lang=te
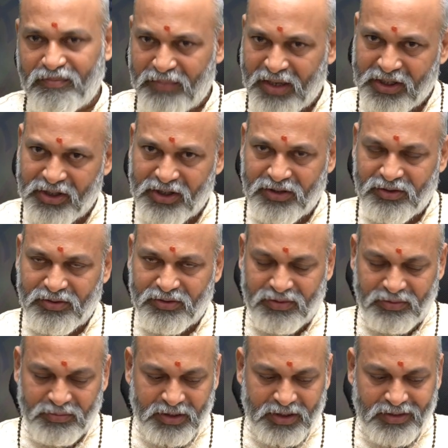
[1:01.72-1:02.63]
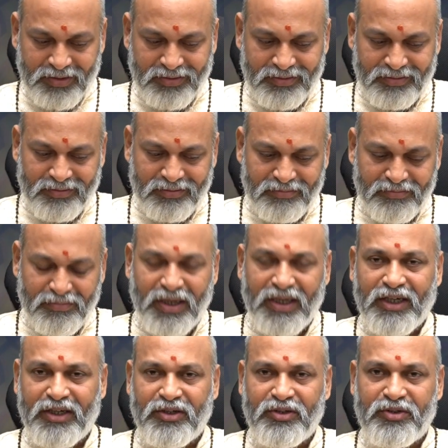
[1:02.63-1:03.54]
మేషన్ మన
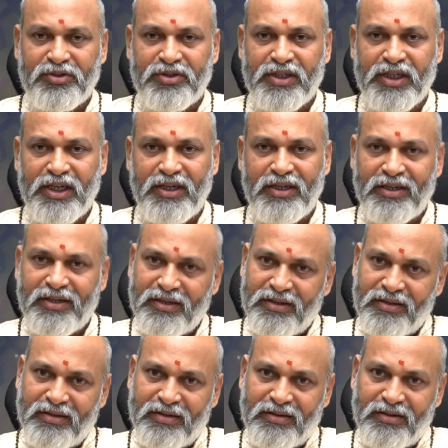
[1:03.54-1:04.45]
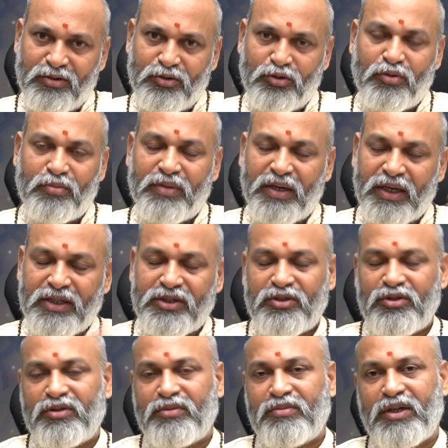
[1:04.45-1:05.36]
మకరం నుంచి
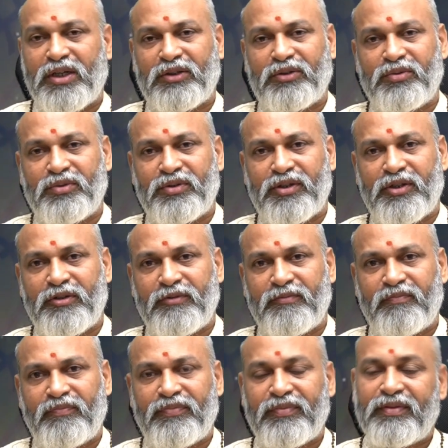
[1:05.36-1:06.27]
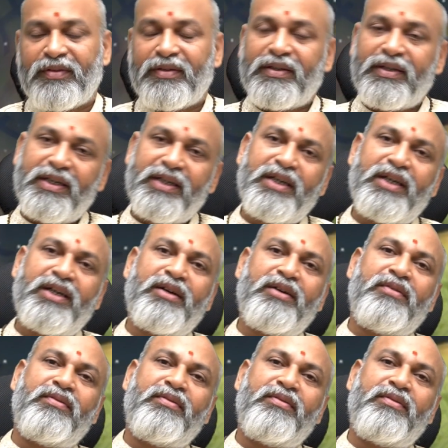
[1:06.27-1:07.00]
కుంభరాశిలోకి మారుతూ ఉంటాడు ఇక